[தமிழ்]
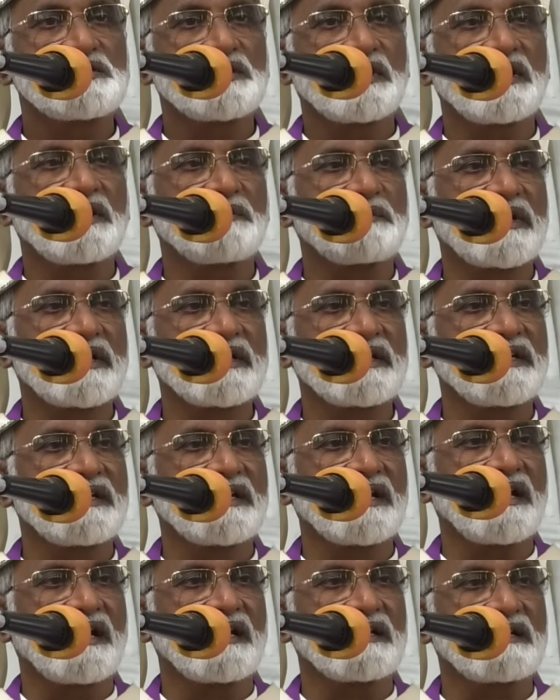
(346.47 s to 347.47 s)

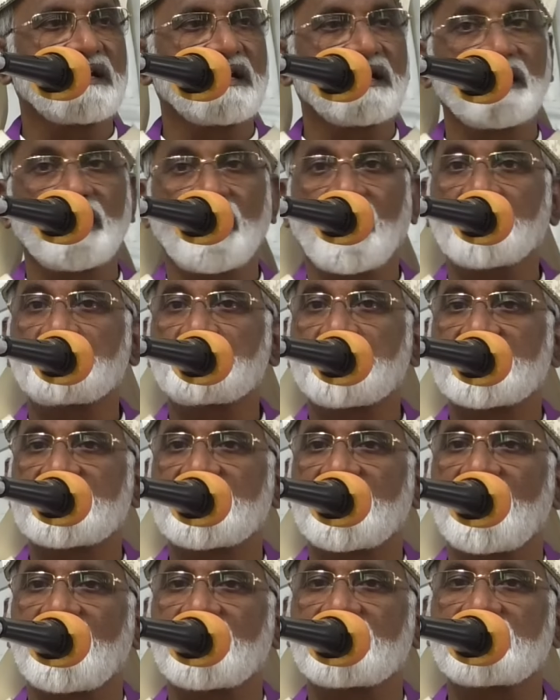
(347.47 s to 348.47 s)
சொல்லப்படுகின்ற நாட்களை
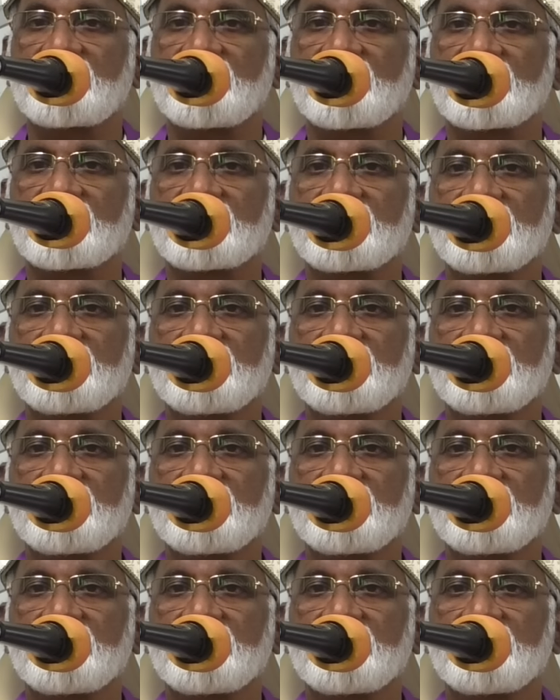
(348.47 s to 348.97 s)
நாற்பது நாட்கள்